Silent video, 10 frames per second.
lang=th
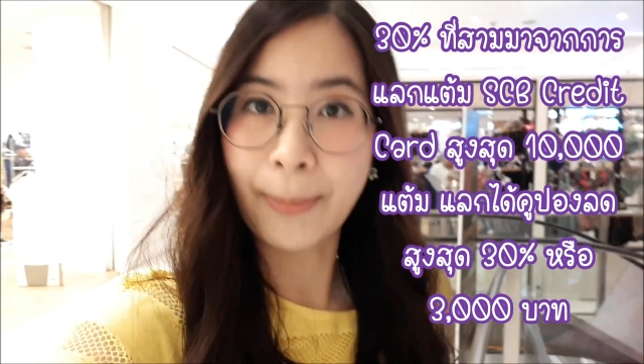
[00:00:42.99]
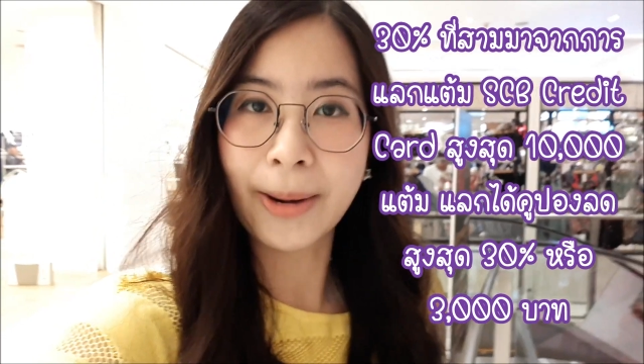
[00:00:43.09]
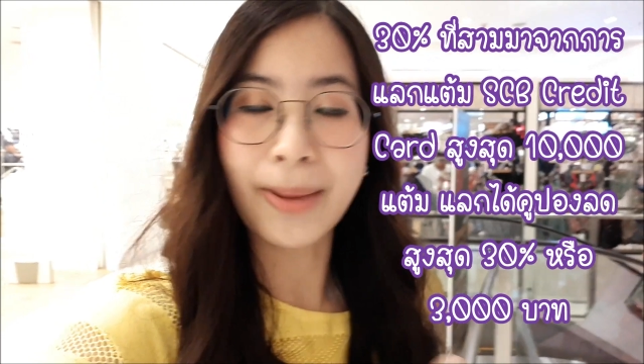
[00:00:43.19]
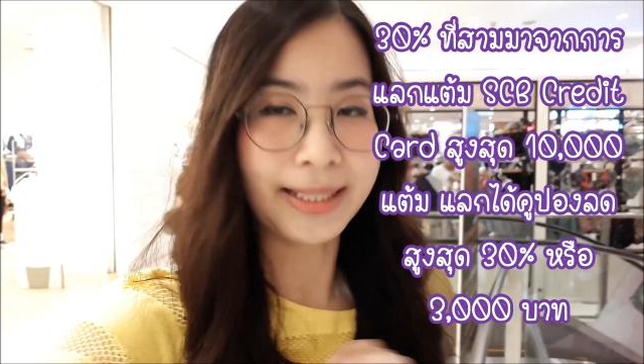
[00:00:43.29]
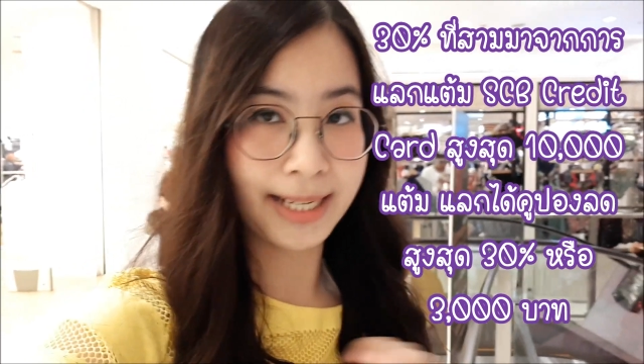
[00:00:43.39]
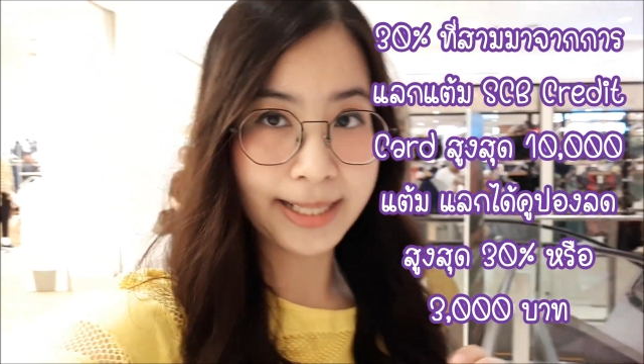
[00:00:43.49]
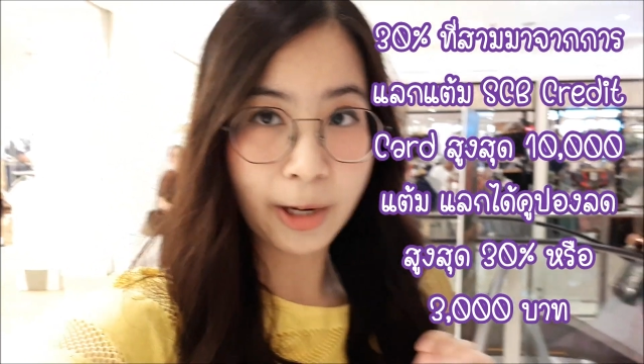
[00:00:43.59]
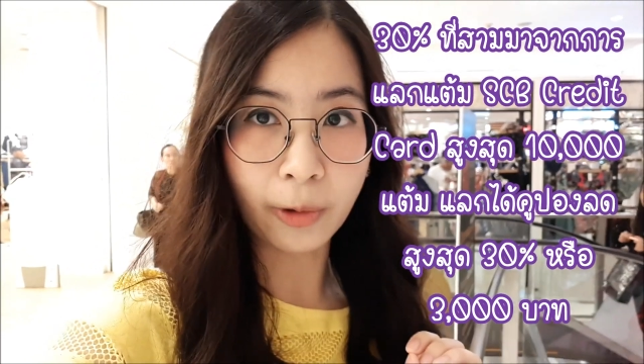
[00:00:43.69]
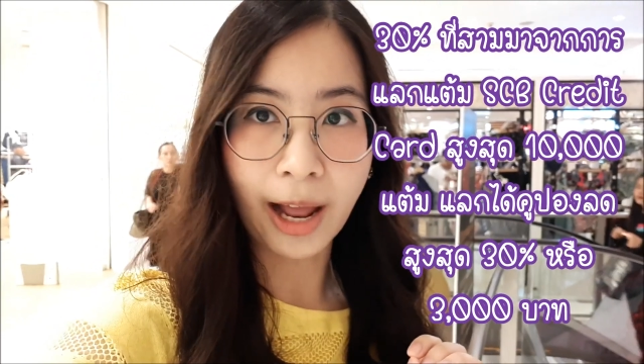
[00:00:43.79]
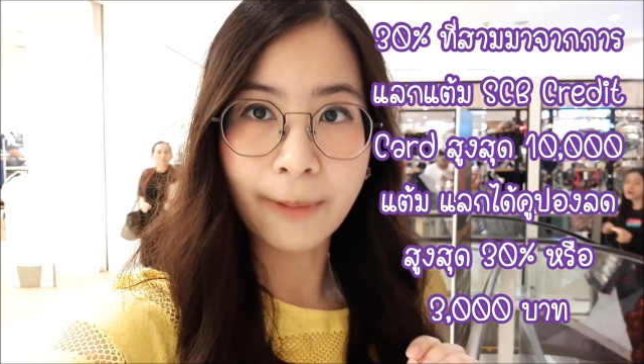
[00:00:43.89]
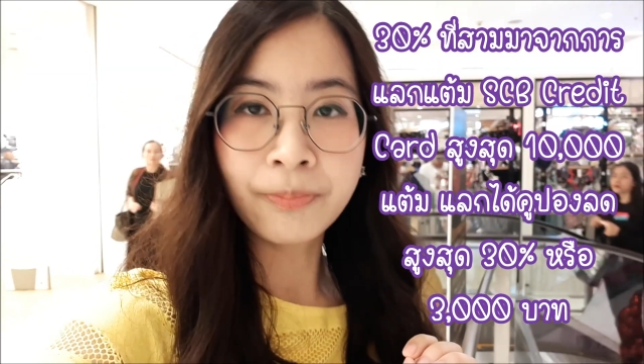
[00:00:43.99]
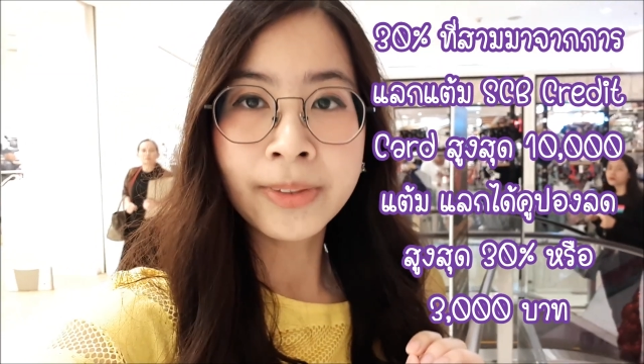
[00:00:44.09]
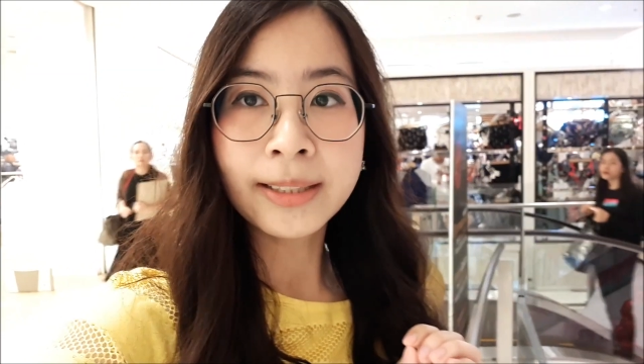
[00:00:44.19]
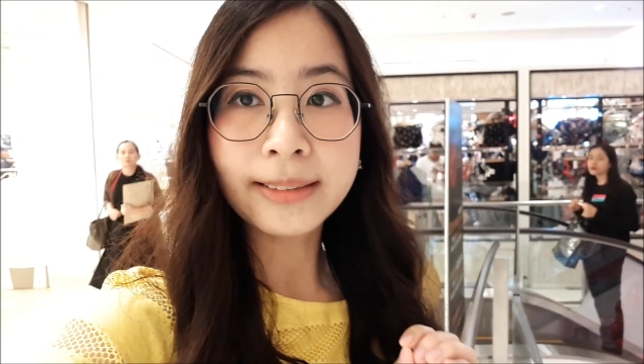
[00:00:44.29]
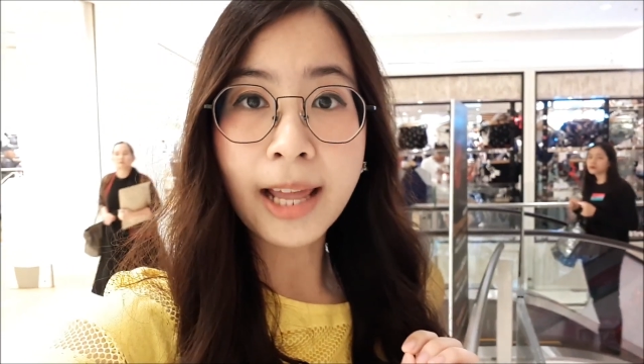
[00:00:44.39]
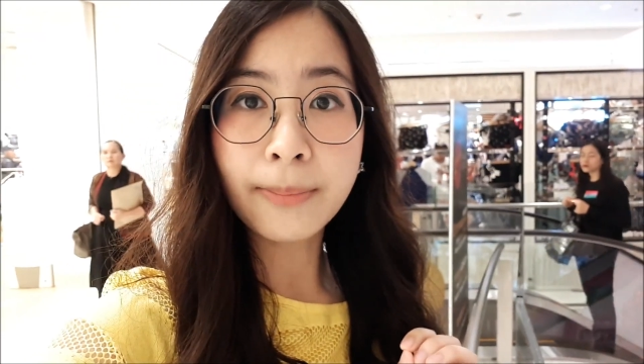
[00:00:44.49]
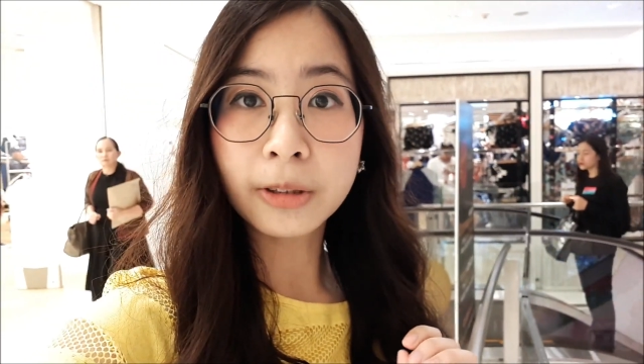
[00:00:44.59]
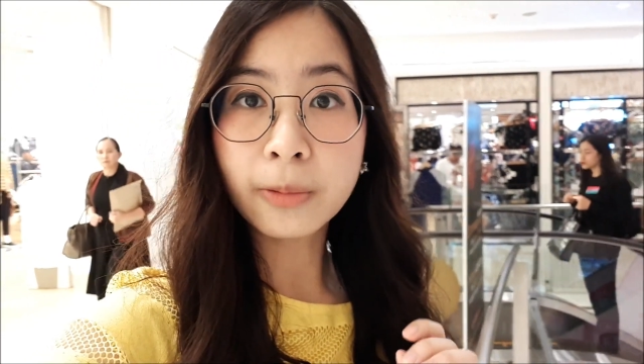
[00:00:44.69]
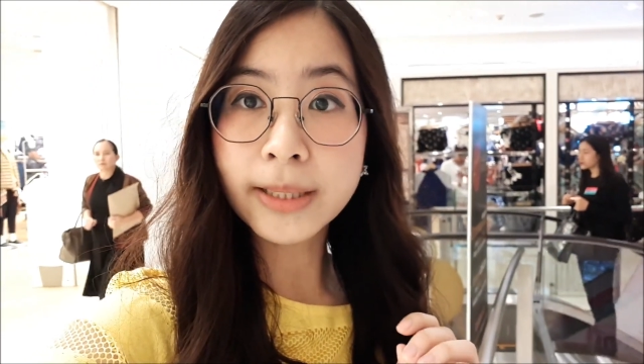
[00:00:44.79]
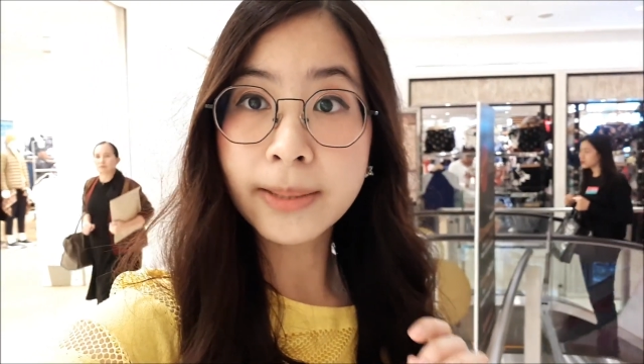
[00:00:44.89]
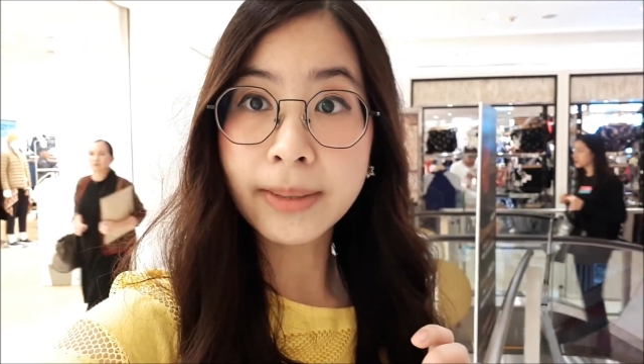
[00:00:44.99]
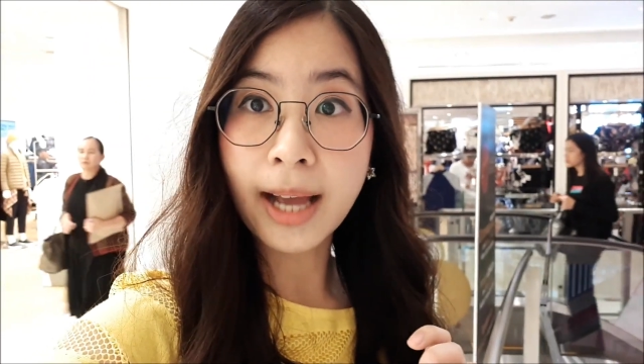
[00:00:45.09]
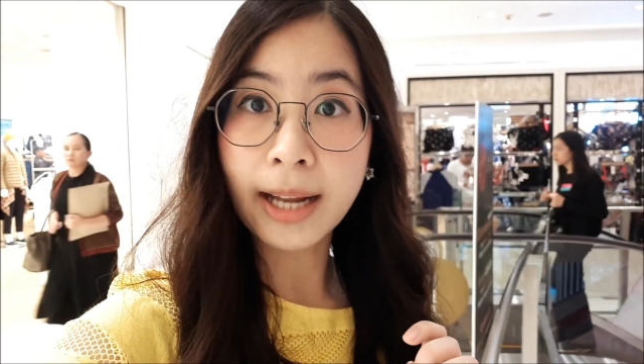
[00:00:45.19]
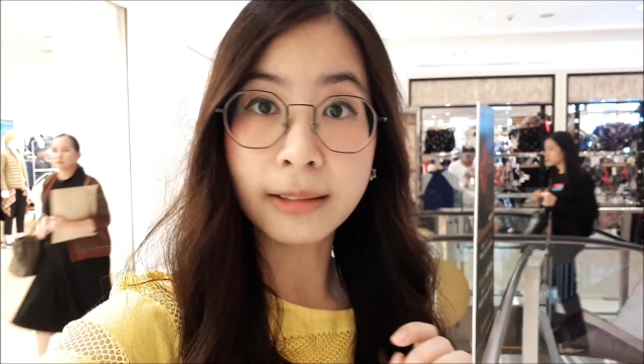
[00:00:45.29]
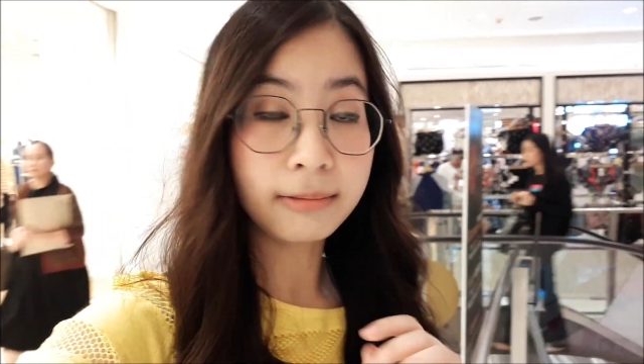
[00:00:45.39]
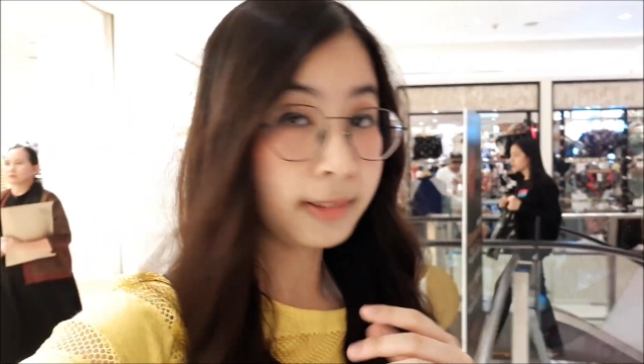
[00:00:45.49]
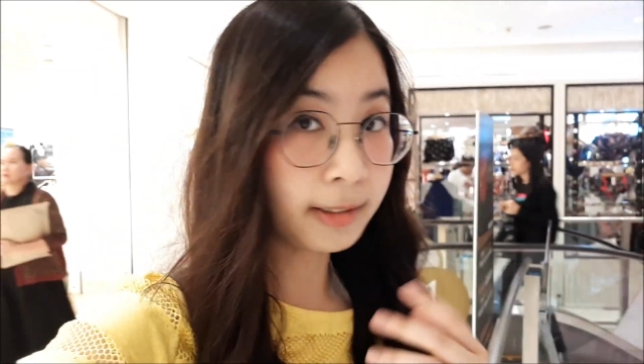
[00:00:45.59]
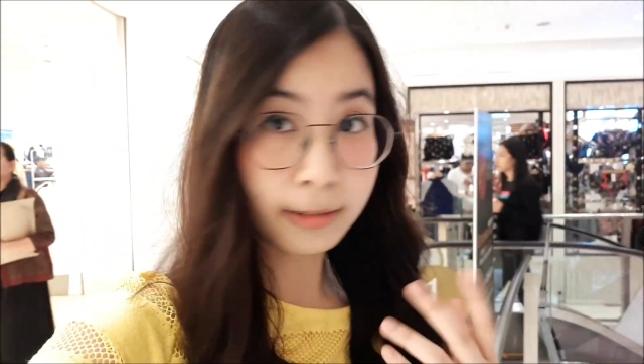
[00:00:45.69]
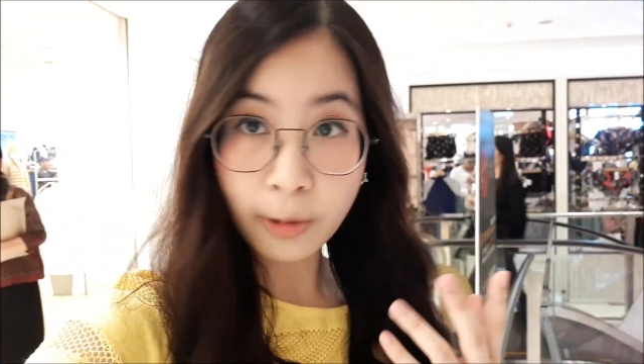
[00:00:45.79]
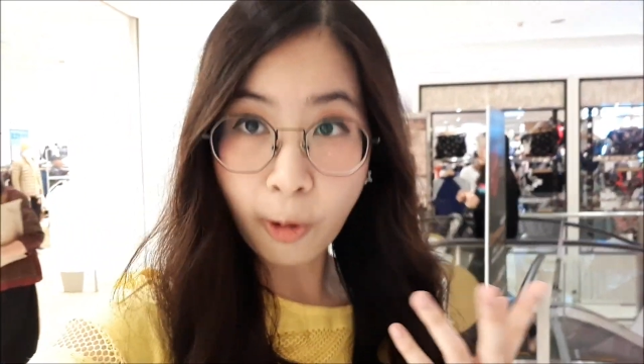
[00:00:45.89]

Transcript: 3,000 บาทเช่นเดียวกันแต่มันก็ต้องมีจำกัดเรื่อง